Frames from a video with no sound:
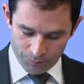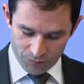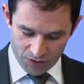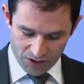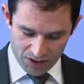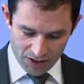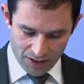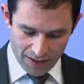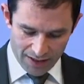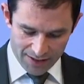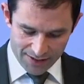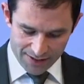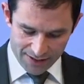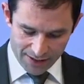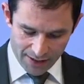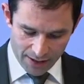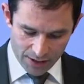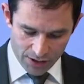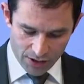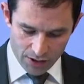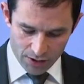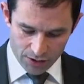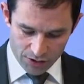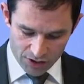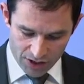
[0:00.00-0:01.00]
qui est la
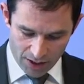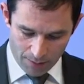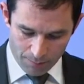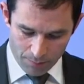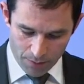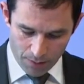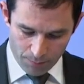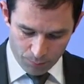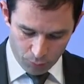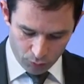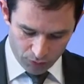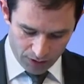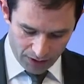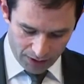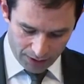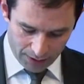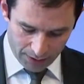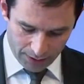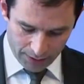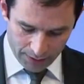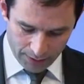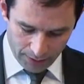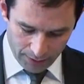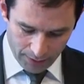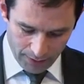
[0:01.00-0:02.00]
sienne, jamais pour
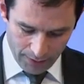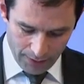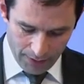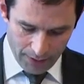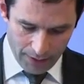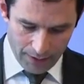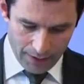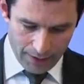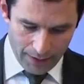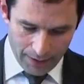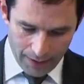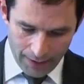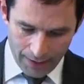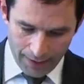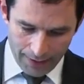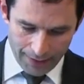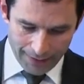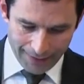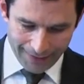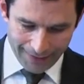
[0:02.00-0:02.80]
décrire la